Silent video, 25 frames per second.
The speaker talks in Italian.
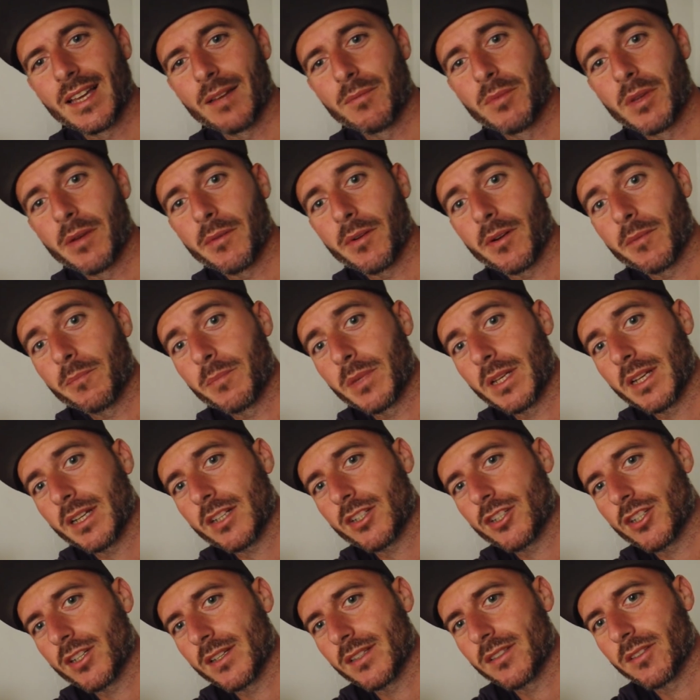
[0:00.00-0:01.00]
che abbiamo
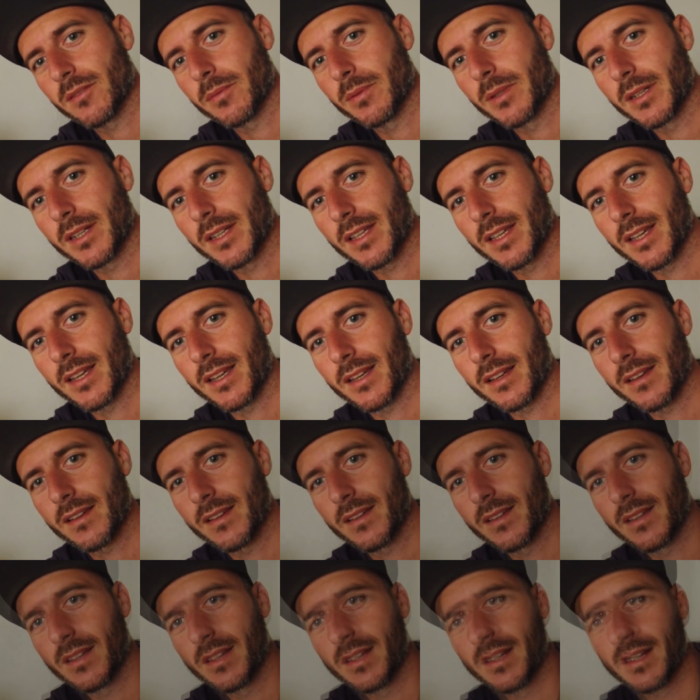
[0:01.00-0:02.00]
appena acceso
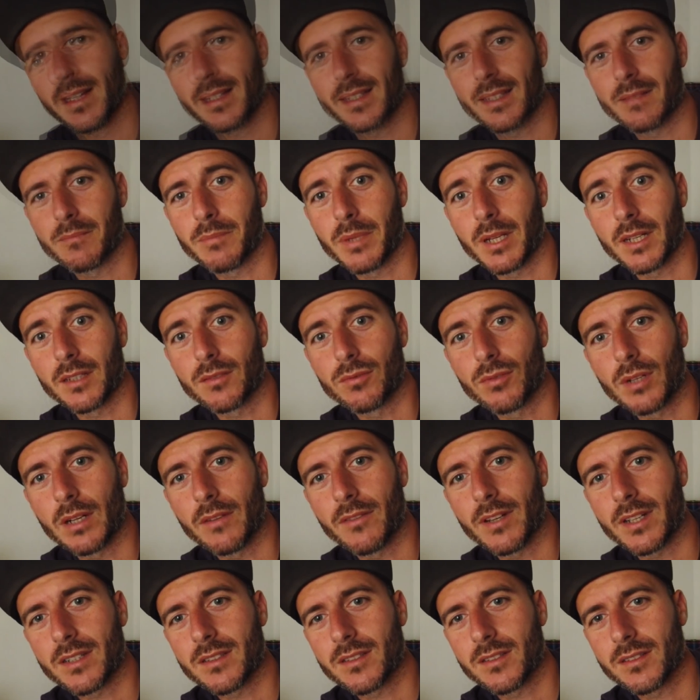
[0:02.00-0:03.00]
perché la
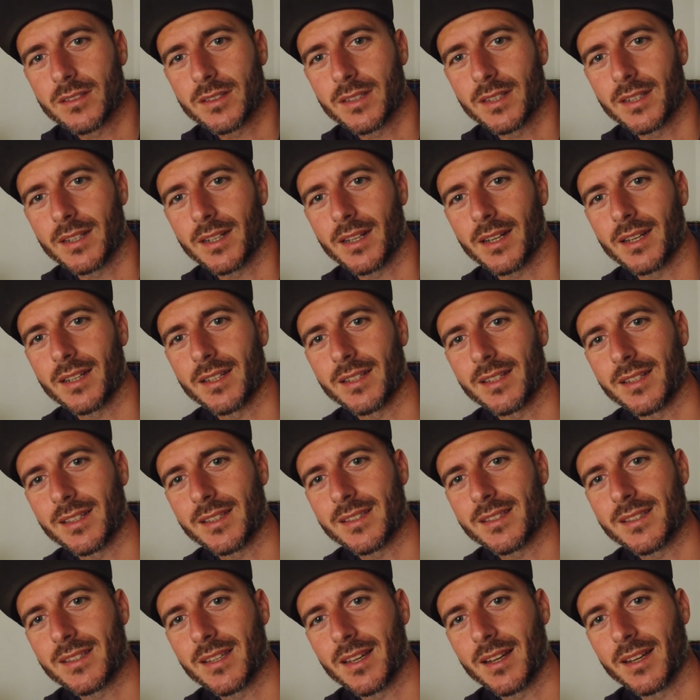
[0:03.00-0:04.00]
temperatura verso sera
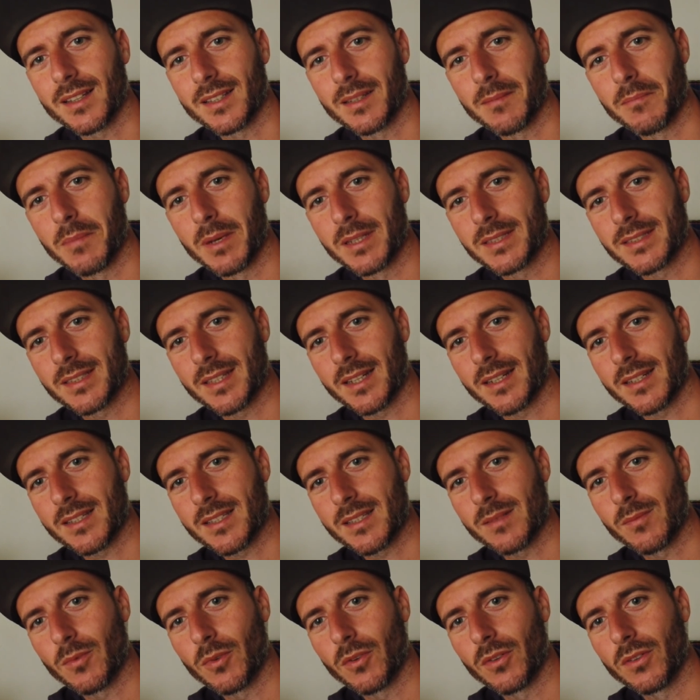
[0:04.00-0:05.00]
inizia ad
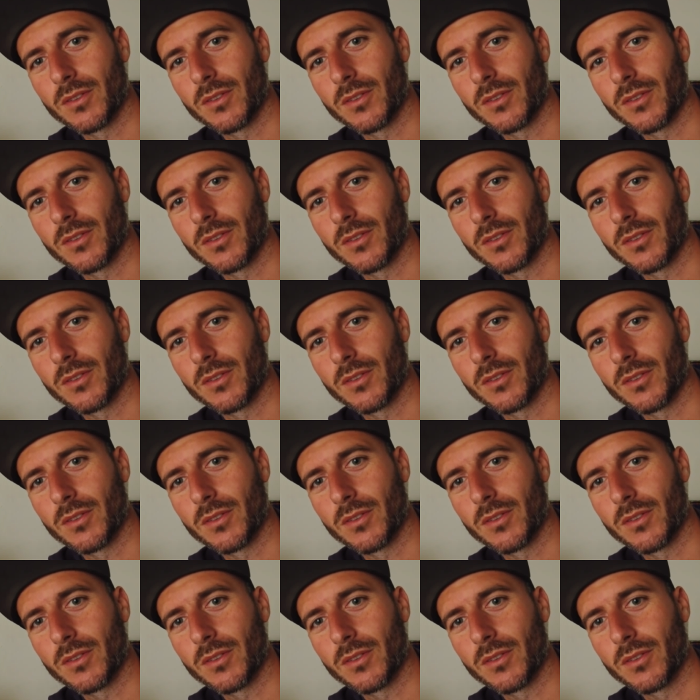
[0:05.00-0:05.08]
abbassarsi